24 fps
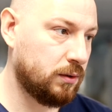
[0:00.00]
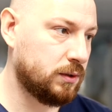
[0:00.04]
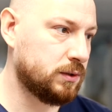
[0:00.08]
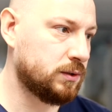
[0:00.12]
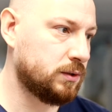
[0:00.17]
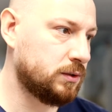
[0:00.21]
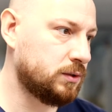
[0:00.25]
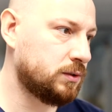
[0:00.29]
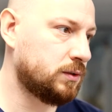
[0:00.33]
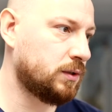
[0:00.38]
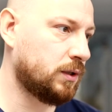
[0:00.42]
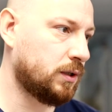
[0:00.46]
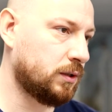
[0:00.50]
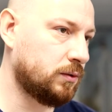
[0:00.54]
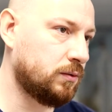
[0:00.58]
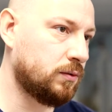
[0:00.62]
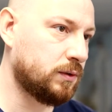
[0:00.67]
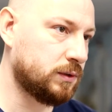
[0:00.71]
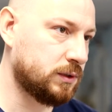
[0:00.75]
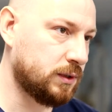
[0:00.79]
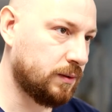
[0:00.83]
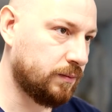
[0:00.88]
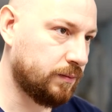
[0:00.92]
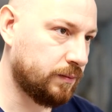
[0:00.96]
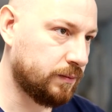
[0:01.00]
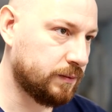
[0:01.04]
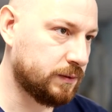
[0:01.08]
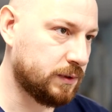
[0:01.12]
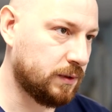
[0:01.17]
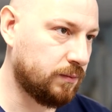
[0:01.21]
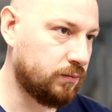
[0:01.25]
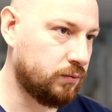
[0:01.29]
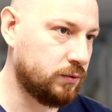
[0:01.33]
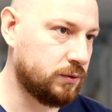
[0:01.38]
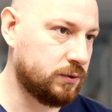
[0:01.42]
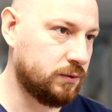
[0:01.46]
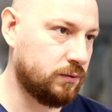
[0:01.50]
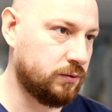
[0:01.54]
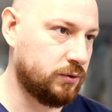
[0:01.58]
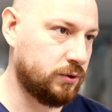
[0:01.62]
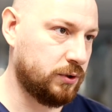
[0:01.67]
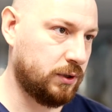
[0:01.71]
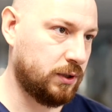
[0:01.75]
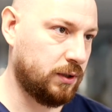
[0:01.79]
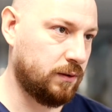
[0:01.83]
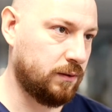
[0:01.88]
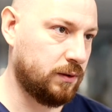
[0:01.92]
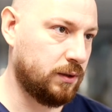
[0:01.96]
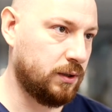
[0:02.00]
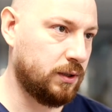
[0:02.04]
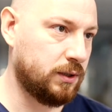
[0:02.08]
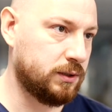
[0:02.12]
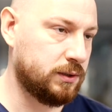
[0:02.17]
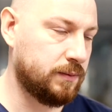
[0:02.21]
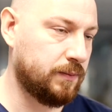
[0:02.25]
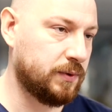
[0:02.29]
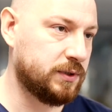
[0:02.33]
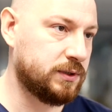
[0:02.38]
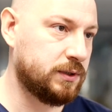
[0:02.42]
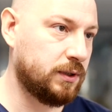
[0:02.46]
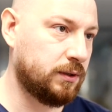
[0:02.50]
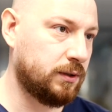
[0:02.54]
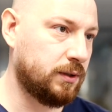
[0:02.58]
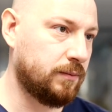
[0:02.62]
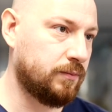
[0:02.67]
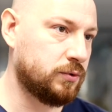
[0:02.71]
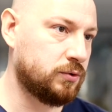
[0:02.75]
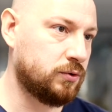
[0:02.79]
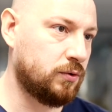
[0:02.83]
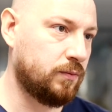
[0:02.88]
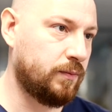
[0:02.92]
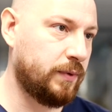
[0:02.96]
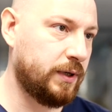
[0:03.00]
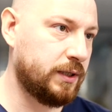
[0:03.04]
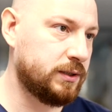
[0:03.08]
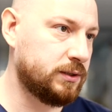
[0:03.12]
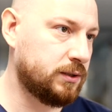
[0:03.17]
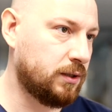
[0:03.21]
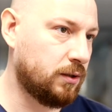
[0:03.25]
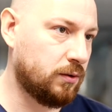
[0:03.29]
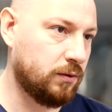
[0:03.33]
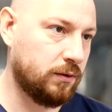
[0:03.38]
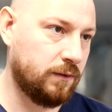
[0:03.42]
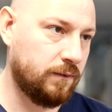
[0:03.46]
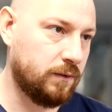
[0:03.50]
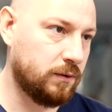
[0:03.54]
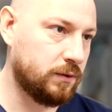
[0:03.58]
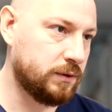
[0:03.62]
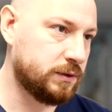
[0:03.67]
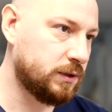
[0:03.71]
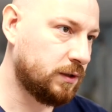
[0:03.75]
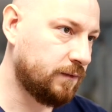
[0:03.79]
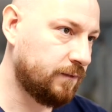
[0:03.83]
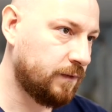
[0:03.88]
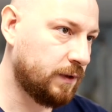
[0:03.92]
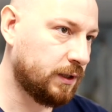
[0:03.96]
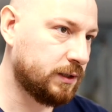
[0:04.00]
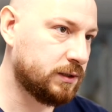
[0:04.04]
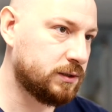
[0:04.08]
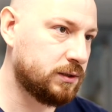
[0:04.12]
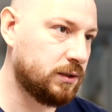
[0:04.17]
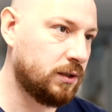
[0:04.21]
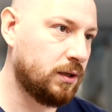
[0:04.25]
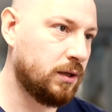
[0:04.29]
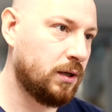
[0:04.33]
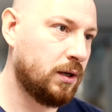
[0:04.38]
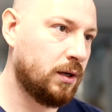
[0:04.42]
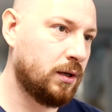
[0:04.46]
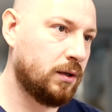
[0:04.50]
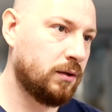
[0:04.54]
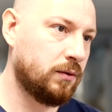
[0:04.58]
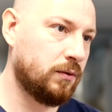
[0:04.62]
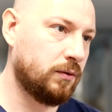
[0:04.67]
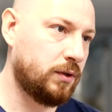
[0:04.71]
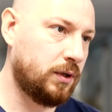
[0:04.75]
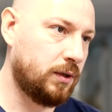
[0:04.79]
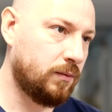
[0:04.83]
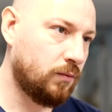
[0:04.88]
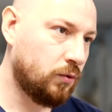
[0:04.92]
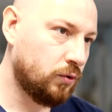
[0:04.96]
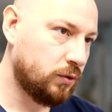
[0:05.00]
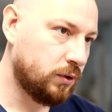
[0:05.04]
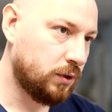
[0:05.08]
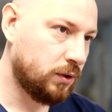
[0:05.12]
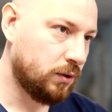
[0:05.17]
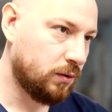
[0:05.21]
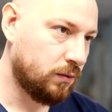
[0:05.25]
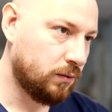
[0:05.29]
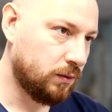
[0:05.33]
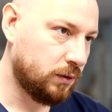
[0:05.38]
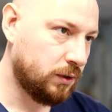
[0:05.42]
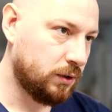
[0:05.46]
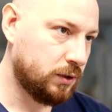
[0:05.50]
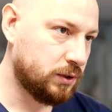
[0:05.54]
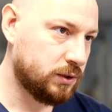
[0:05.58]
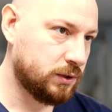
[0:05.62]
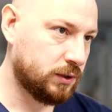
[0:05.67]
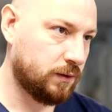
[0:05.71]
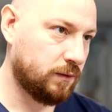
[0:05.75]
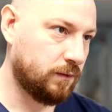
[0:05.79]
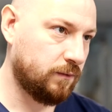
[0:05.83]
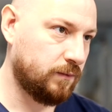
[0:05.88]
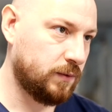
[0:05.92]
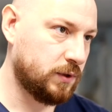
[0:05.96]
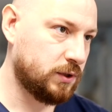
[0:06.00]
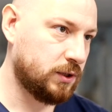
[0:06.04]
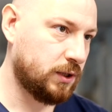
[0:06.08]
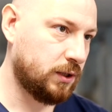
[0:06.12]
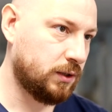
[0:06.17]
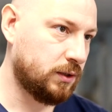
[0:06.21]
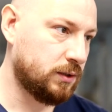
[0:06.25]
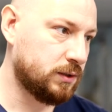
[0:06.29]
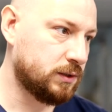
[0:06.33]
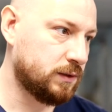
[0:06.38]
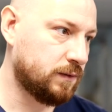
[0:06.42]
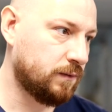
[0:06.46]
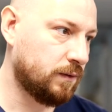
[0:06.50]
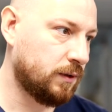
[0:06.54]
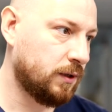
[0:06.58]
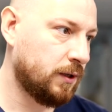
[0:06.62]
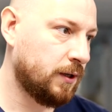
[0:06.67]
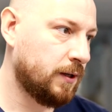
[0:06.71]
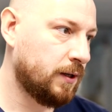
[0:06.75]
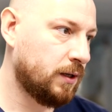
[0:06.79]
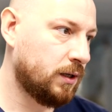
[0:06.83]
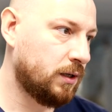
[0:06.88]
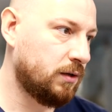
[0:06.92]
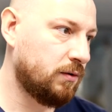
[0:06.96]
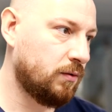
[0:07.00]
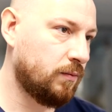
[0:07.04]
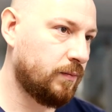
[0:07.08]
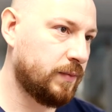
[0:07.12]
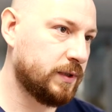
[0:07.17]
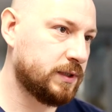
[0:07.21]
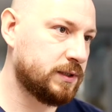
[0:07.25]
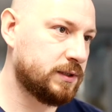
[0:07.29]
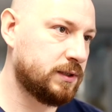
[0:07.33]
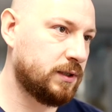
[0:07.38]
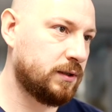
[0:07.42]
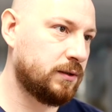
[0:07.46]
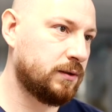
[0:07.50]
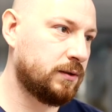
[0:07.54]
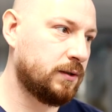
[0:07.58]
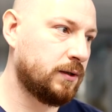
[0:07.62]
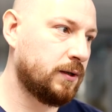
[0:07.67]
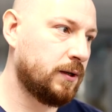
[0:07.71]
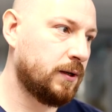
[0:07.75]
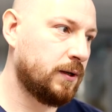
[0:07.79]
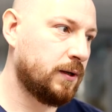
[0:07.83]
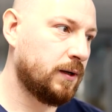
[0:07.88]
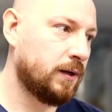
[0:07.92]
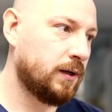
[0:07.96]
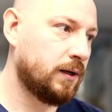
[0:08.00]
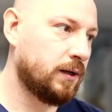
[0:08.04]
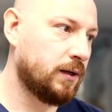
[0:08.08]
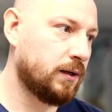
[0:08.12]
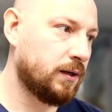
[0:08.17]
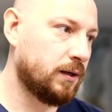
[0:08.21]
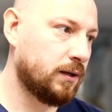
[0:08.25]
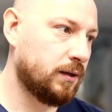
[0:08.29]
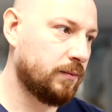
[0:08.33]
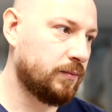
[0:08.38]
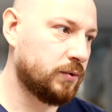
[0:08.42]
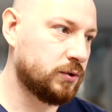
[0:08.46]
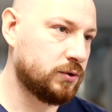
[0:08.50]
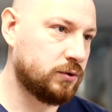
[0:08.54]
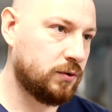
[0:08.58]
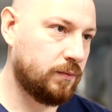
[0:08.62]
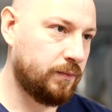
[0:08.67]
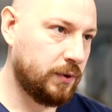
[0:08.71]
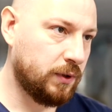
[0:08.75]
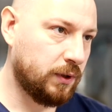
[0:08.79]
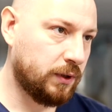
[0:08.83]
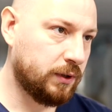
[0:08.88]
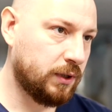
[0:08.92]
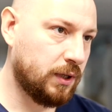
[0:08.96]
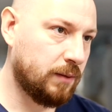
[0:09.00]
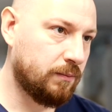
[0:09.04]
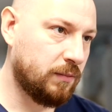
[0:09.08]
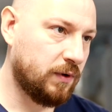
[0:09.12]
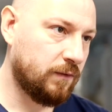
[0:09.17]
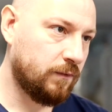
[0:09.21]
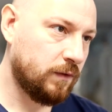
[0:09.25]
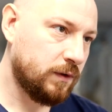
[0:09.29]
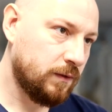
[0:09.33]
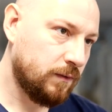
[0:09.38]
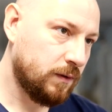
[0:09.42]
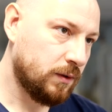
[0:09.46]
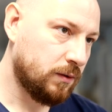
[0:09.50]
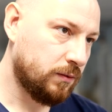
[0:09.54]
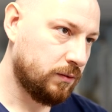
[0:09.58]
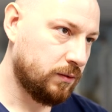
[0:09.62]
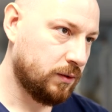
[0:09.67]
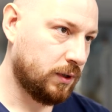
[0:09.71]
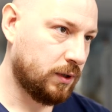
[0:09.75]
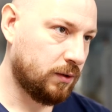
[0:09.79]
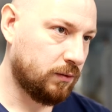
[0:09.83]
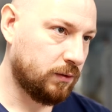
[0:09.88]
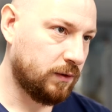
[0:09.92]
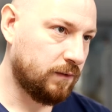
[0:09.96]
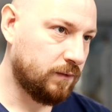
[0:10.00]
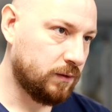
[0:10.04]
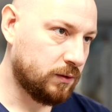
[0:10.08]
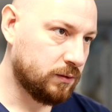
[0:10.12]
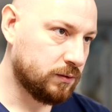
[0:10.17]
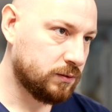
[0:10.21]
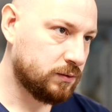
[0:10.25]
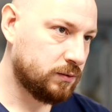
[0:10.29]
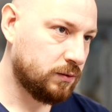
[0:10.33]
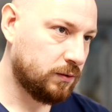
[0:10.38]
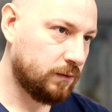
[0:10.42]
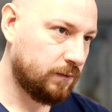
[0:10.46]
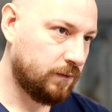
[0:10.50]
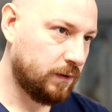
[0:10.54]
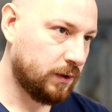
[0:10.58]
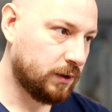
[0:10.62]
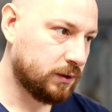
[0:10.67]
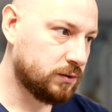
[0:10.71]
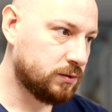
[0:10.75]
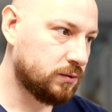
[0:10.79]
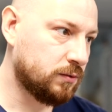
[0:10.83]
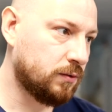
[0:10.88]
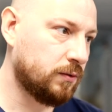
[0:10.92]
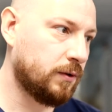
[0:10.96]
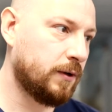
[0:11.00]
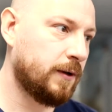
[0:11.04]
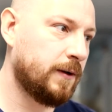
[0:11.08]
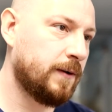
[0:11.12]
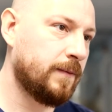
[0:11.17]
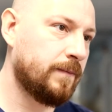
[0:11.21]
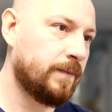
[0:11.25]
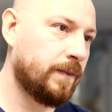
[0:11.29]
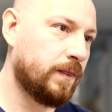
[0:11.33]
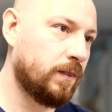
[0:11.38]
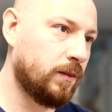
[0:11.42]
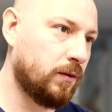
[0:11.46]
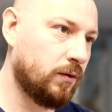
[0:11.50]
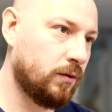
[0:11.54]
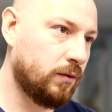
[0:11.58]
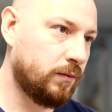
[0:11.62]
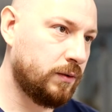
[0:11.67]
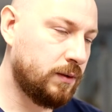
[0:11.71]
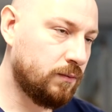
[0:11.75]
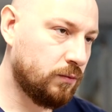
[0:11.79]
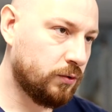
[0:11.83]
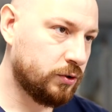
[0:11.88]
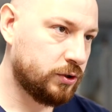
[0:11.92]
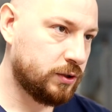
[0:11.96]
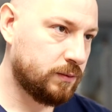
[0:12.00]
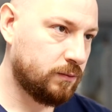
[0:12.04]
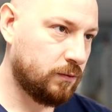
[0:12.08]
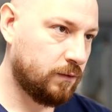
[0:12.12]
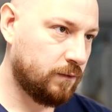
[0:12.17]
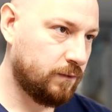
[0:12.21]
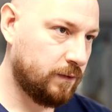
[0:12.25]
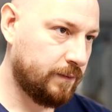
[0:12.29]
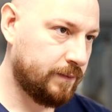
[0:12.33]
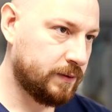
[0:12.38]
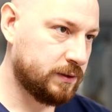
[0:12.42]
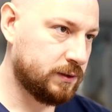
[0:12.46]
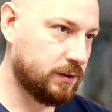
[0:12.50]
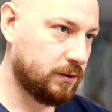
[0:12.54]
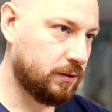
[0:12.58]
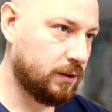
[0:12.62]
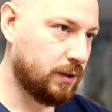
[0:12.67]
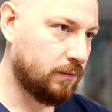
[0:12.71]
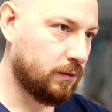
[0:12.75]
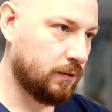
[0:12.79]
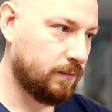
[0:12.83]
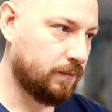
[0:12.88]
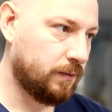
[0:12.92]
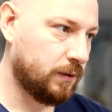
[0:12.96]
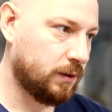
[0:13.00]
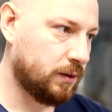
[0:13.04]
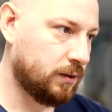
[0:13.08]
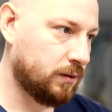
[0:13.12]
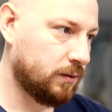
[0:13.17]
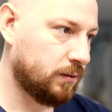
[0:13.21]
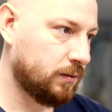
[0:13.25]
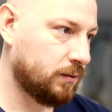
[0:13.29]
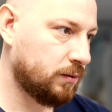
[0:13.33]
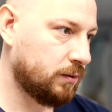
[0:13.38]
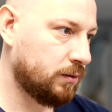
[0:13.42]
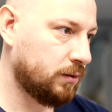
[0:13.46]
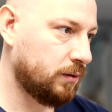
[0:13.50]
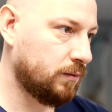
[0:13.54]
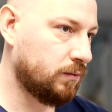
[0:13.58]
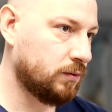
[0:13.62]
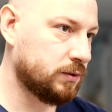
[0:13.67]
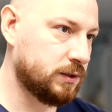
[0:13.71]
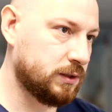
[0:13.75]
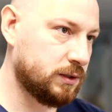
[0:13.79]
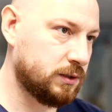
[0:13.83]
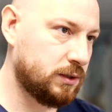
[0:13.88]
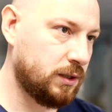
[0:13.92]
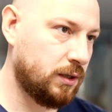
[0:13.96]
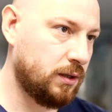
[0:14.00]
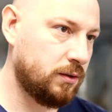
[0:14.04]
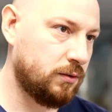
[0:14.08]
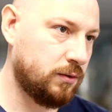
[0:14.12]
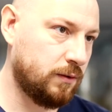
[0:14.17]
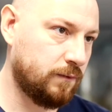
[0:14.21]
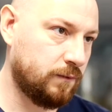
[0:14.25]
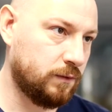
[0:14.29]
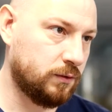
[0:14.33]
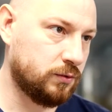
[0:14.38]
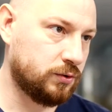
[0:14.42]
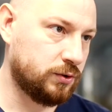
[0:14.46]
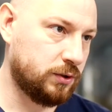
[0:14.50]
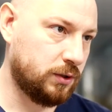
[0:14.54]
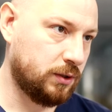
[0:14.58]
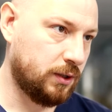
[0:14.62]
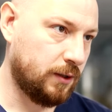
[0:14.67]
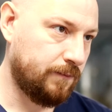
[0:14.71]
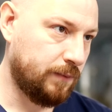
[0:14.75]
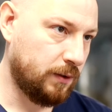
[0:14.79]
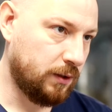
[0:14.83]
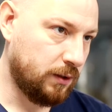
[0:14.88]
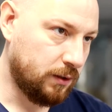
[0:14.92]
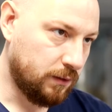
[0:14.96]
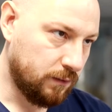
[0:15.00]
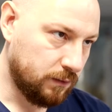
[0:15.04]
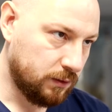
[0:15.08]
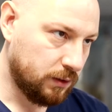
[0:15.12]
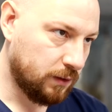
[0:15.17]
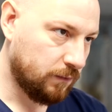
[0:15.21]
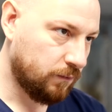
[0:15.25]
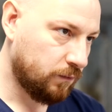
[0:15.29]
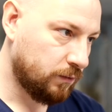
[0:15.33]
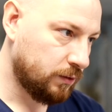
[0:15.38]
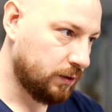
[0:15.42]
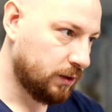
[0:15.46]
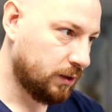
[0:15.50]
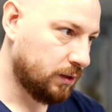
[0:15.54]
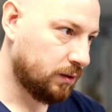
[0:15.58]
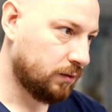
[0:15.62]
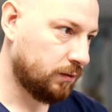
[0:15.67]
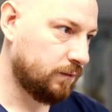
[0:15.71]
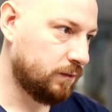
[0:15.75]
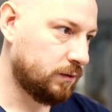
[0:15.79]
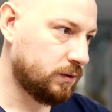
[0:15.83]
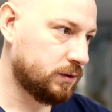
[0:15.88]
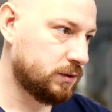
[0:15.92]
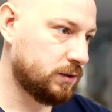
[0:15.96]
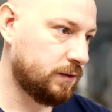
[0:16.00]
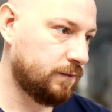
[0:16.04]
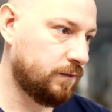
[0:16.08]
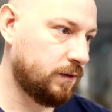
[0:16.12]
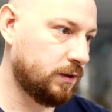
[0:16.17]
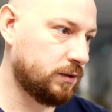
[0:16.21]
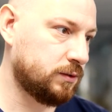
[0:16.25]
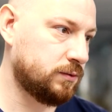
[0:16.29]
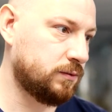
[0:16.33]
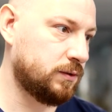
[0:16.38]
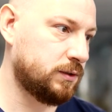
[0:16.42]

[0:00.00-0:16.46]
сложность сложности, которых сопутствующий ковид. если пациент к нам поступает с коронавирусной инфекцией, но требует хирургического вмешательства, либо пациент э, поступил к нам мы выявили у него коронавирусную инфекцию, но не можем мы выписать домой по его состоянию, вынуждены оперировать на фоне коронавирусной инфекции.